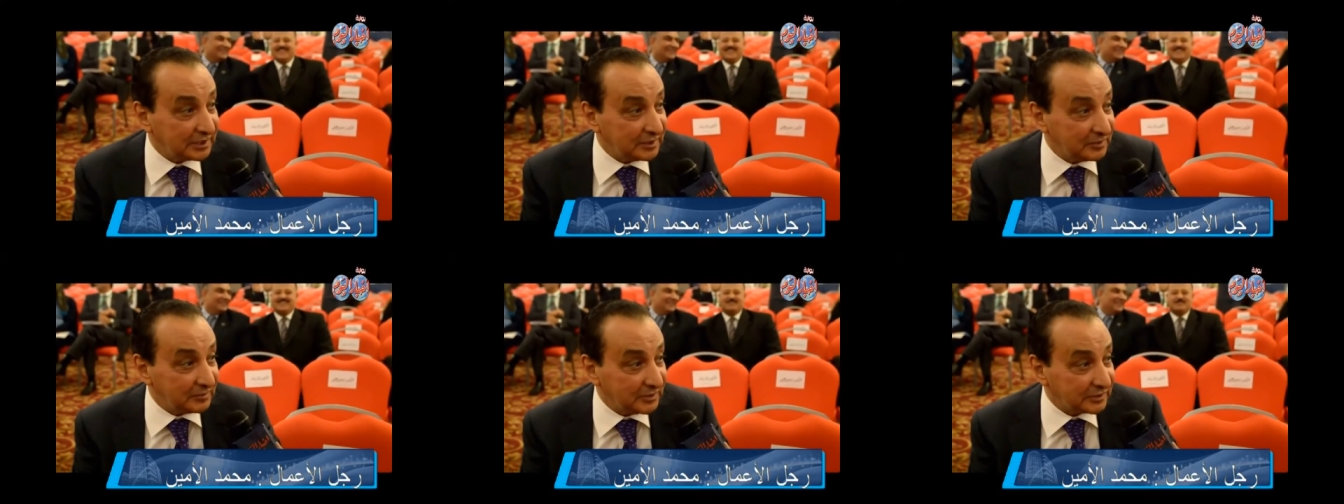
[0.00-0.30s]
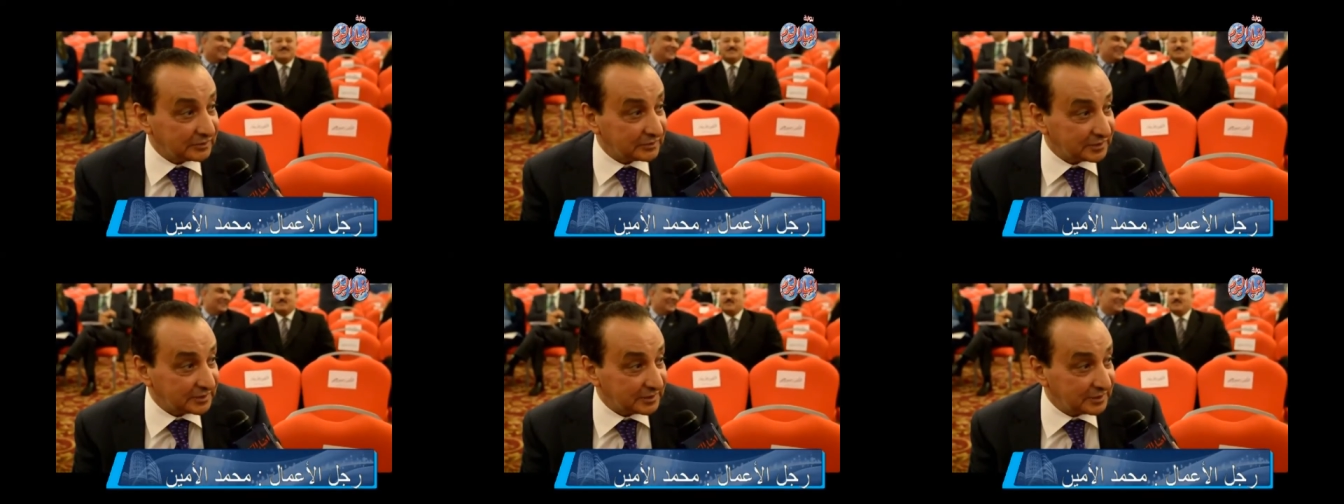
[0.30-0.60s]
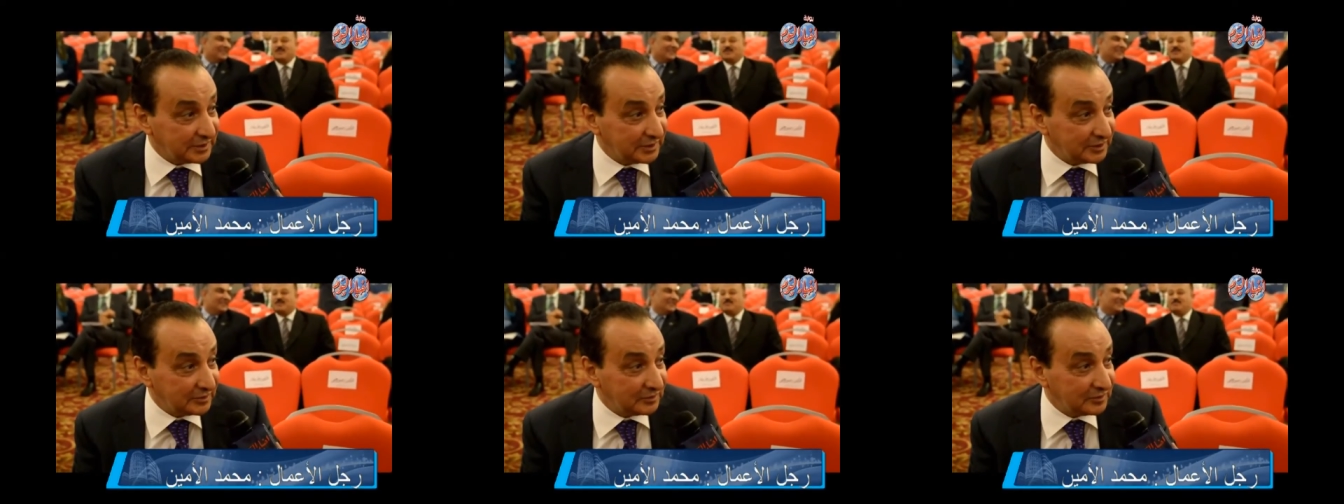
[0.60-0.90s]

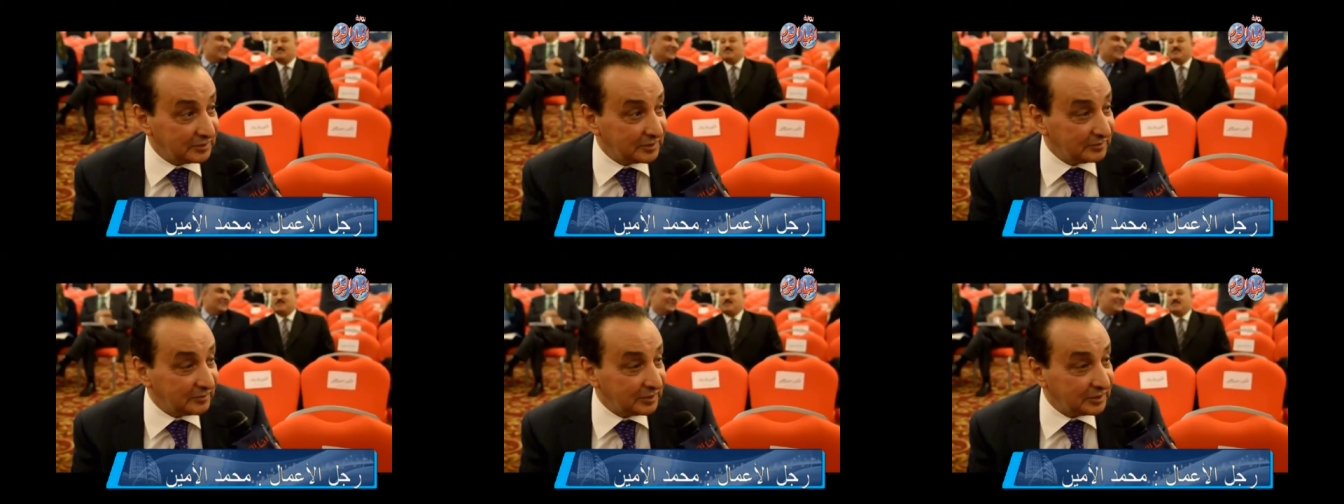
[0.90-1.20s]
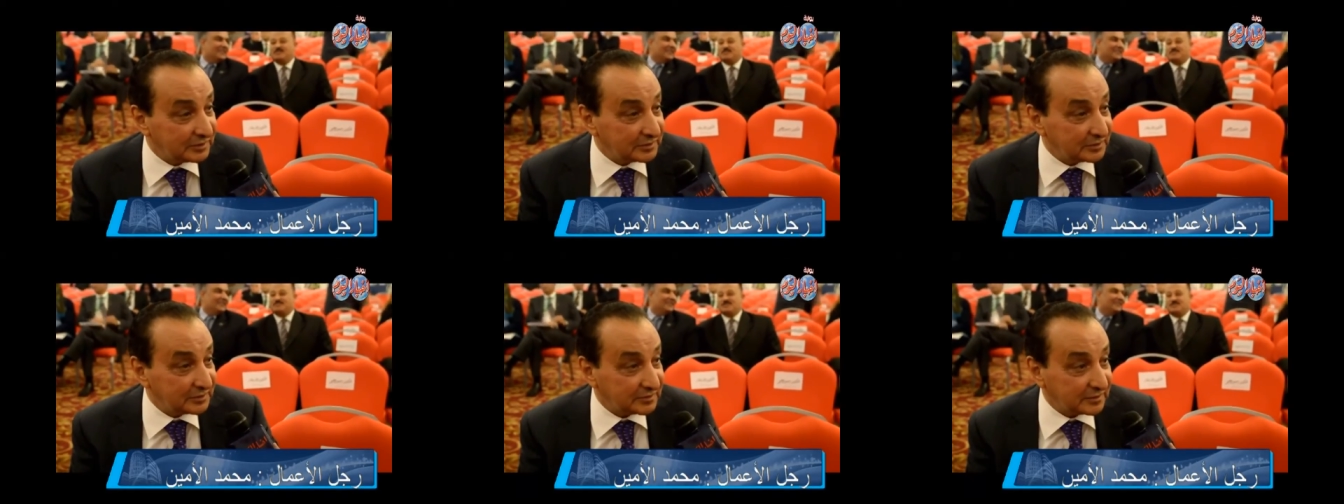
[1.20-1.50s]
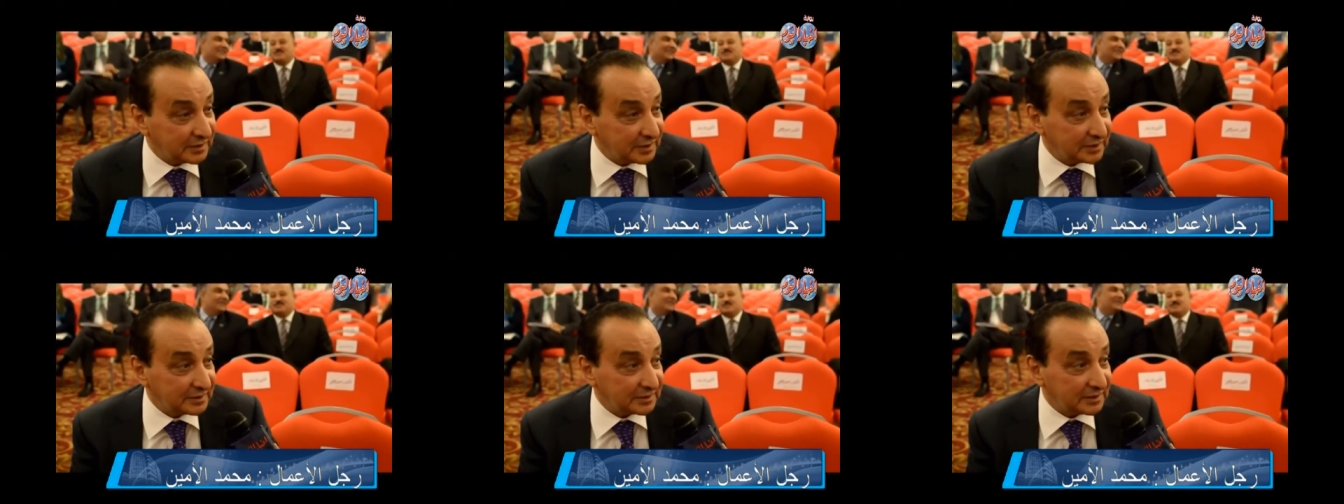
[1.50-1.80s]
المصريين
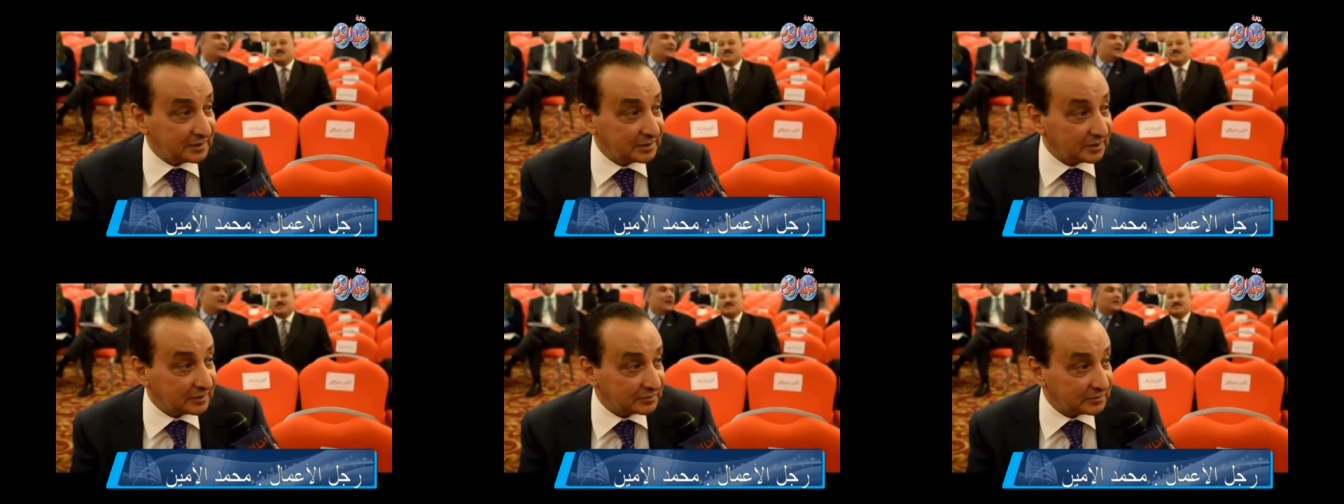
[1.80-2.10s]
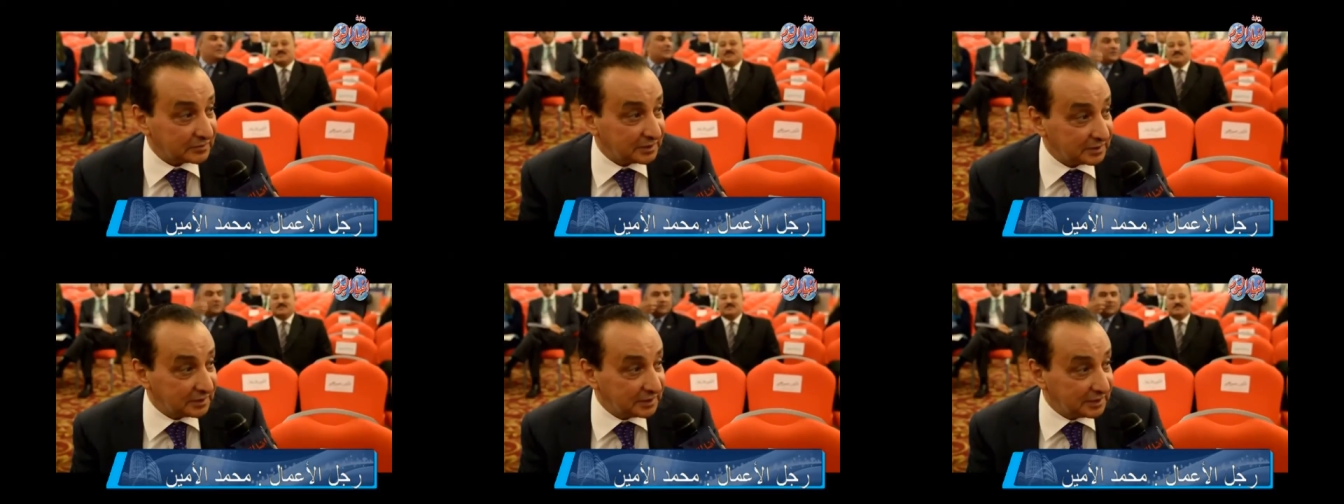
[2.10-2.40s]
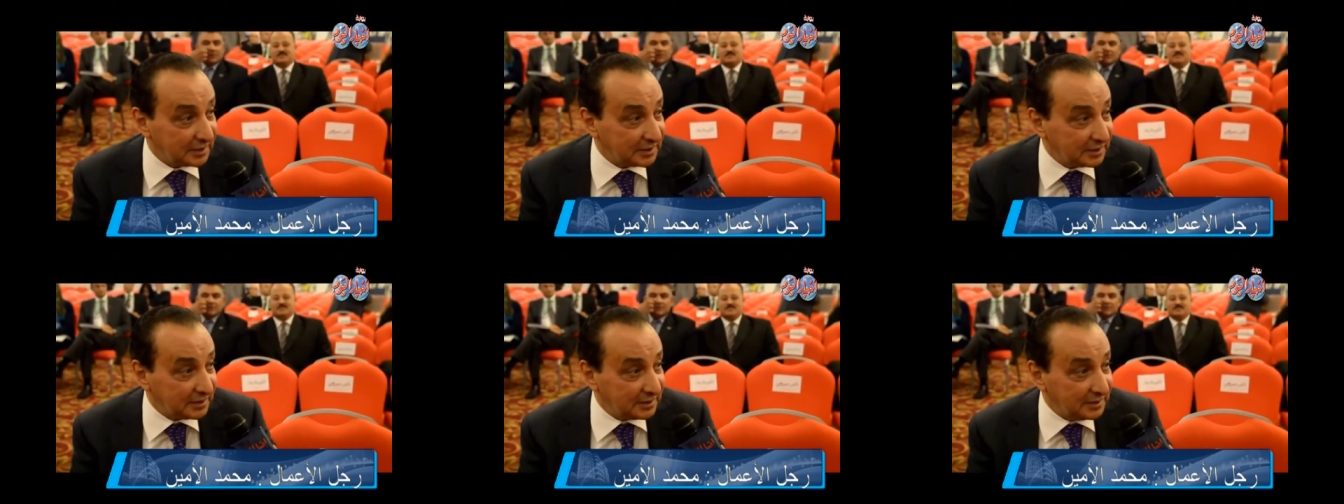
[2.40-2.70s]
والمؤسسات
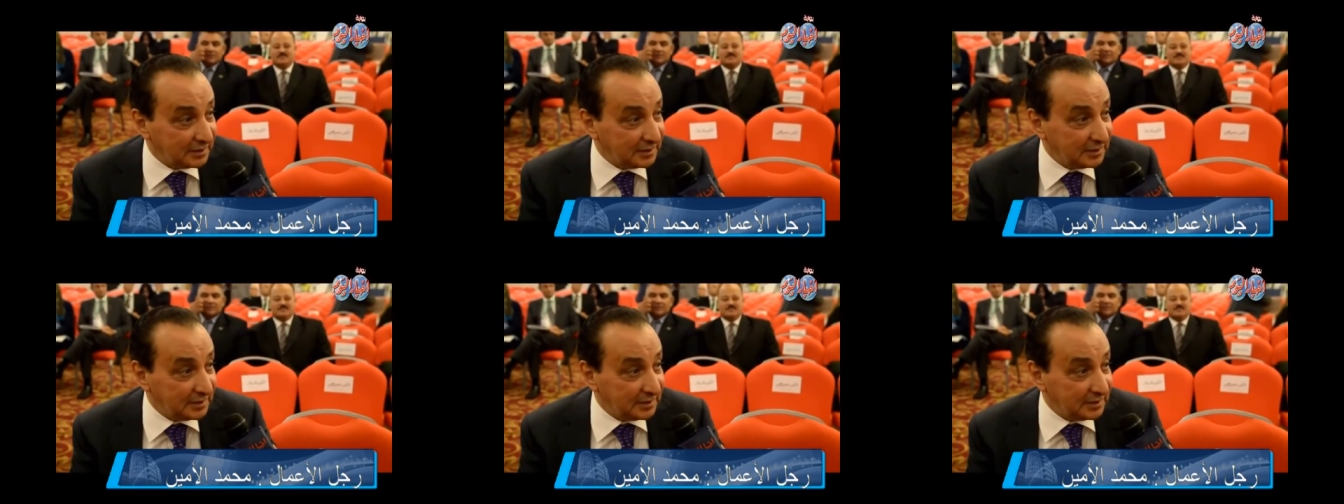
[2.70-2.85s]
الاقتصاديه